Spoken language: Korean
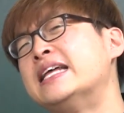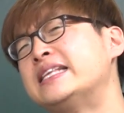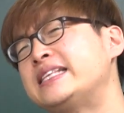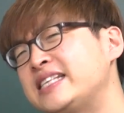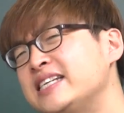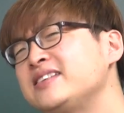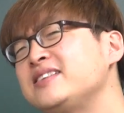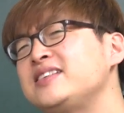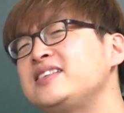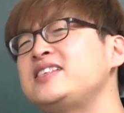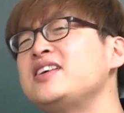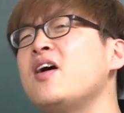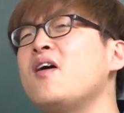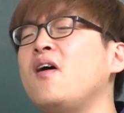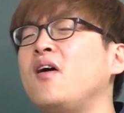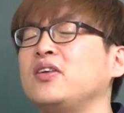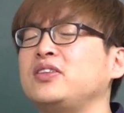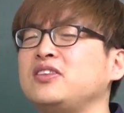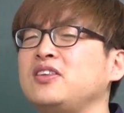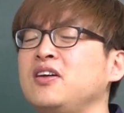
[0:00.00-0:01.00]
특정
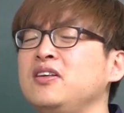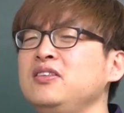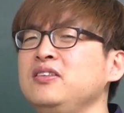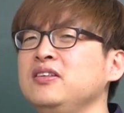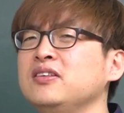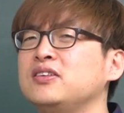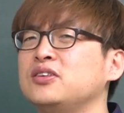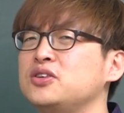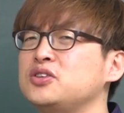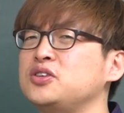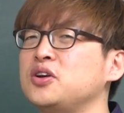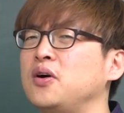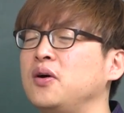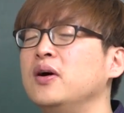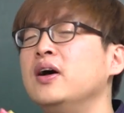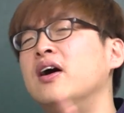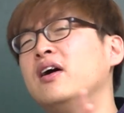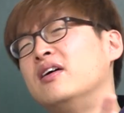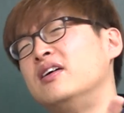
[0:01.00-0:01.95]
어떤 그렇죠